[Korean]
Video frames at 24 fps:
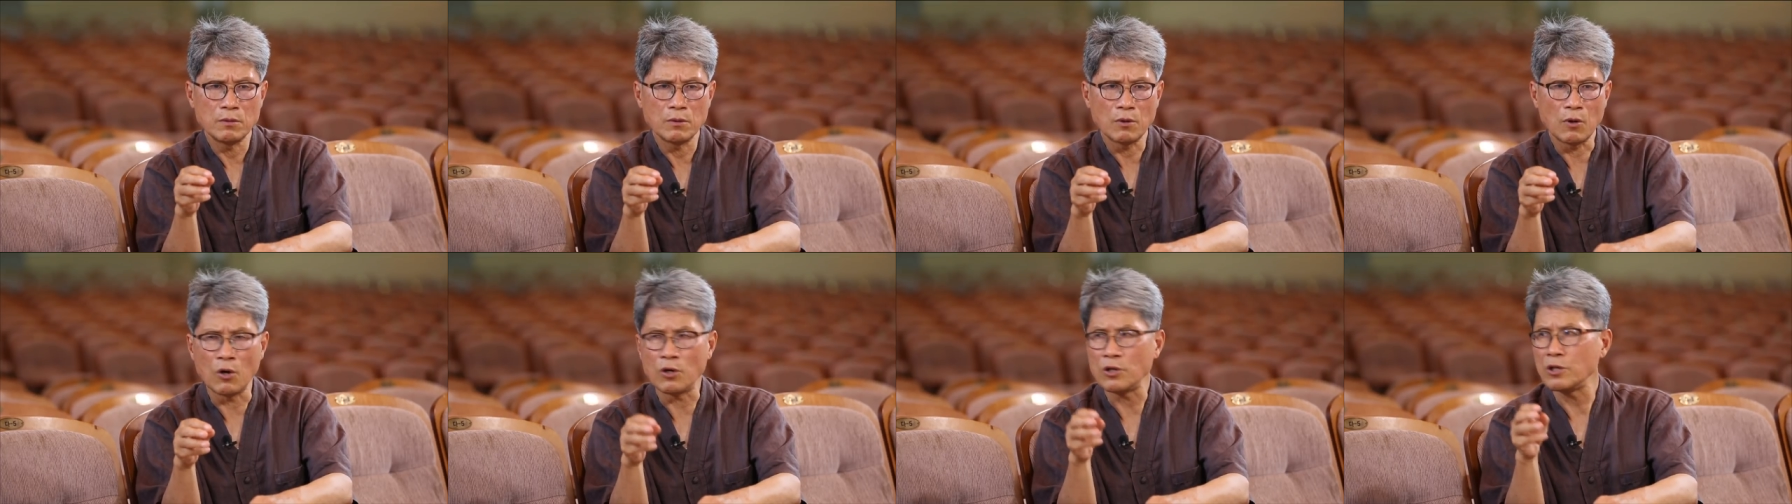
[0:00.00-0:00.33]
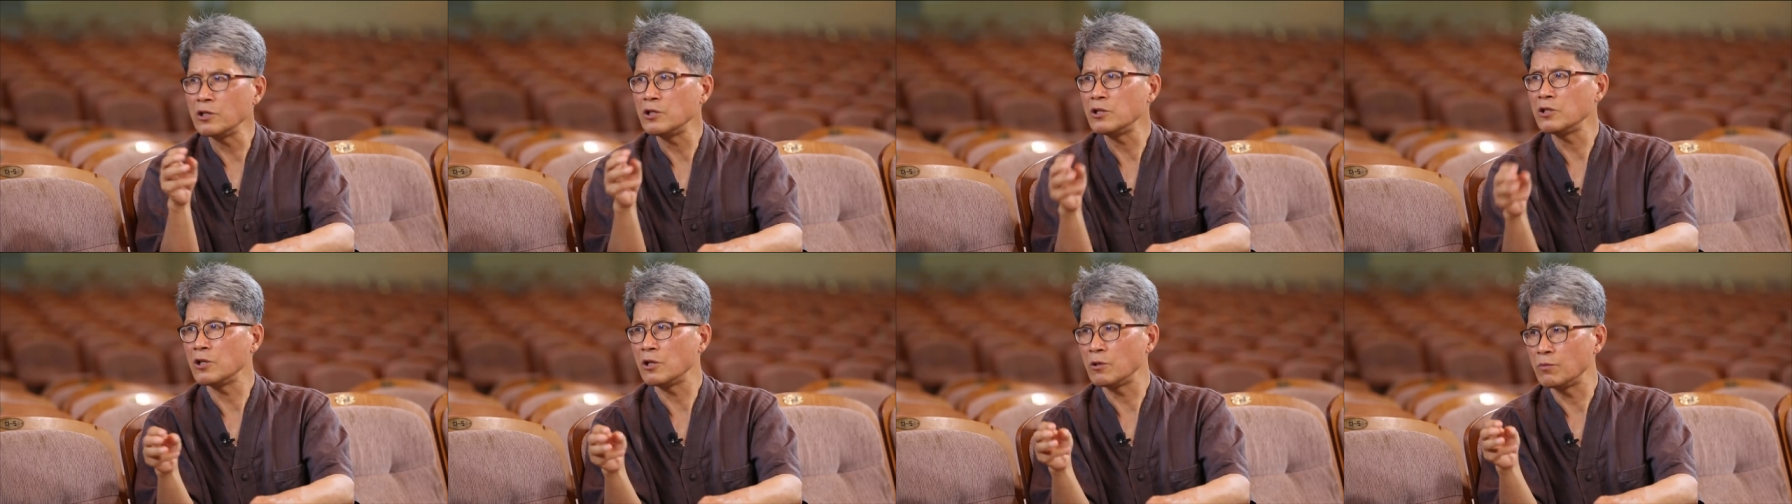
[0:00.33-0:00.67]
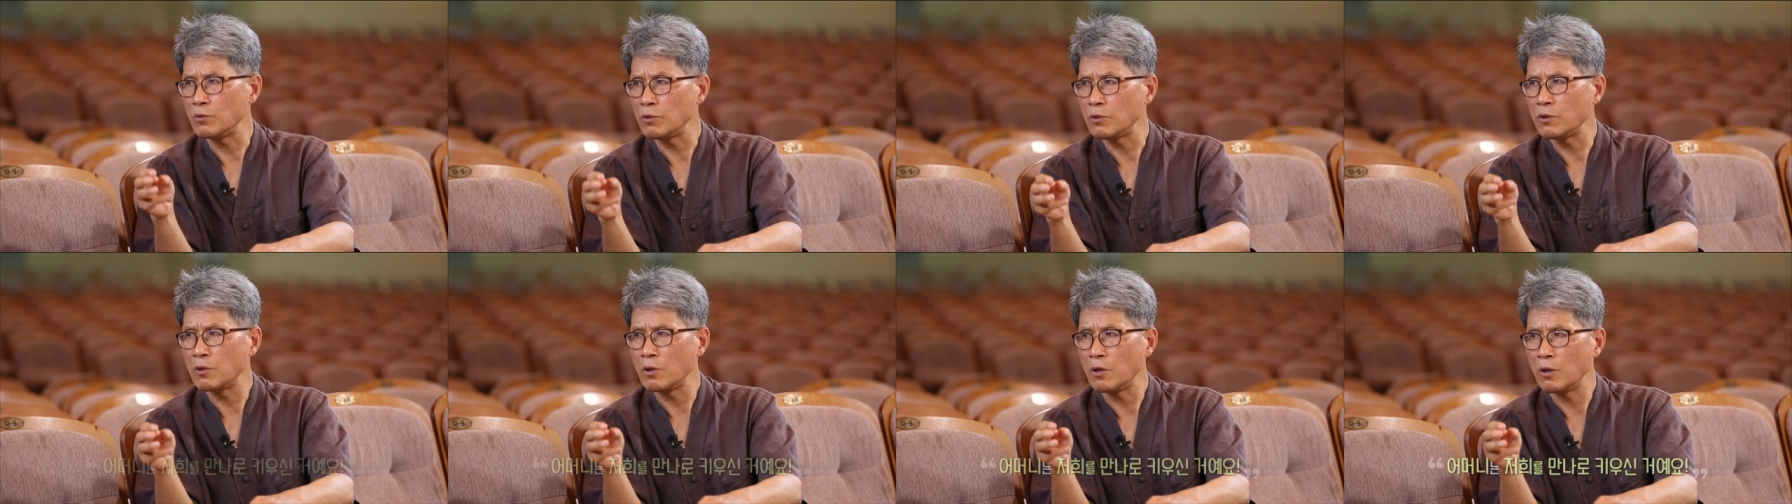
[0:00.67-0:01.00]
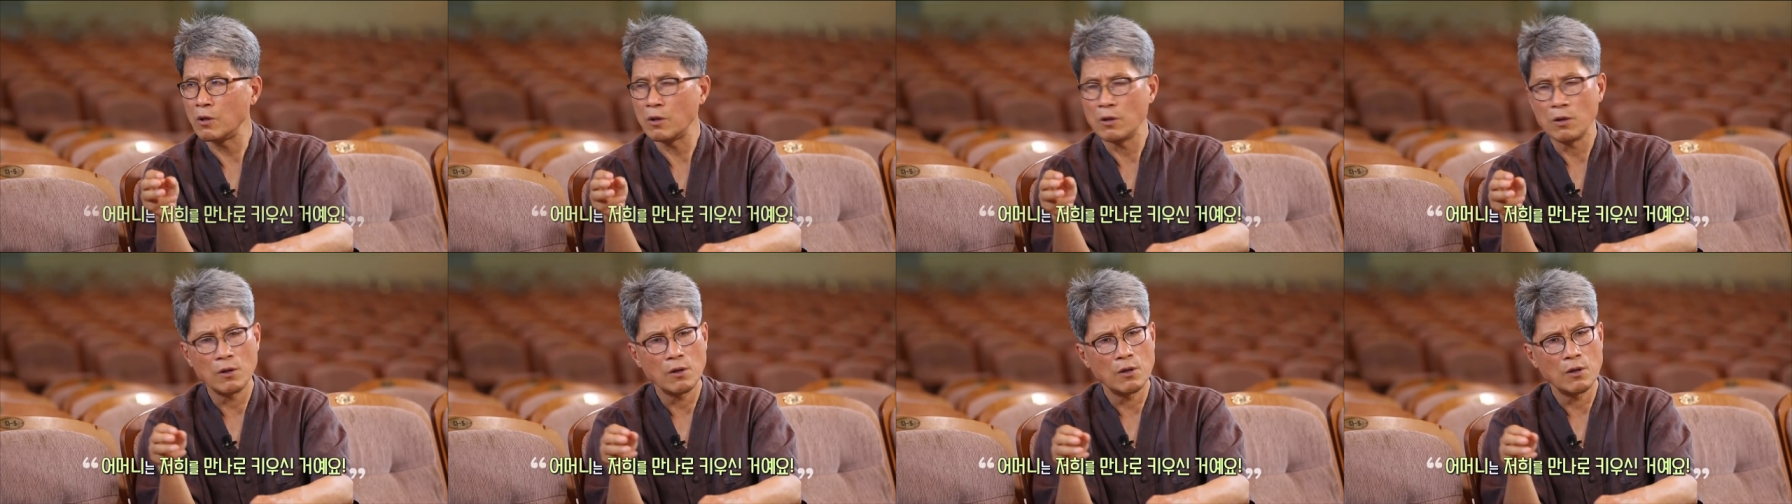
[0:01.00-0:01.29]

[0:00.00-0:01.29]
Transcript: 어린 시절부터